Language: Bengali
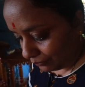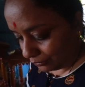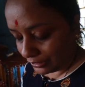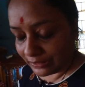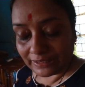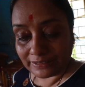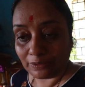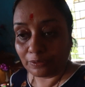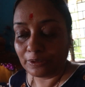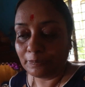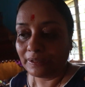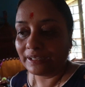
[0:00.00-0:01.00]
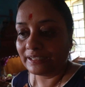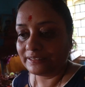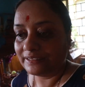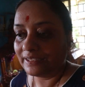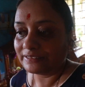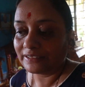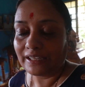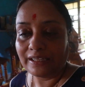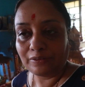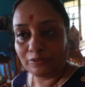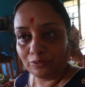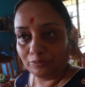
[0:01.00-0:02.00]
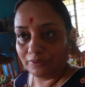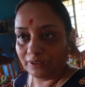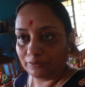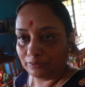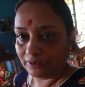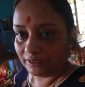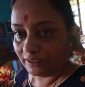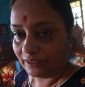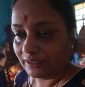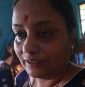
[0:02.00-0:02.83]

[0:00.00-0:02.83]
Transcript: প্রধানটা আজকে হরিপাল গেছে আর সান এখনও ঘুম থেকে উঠেনি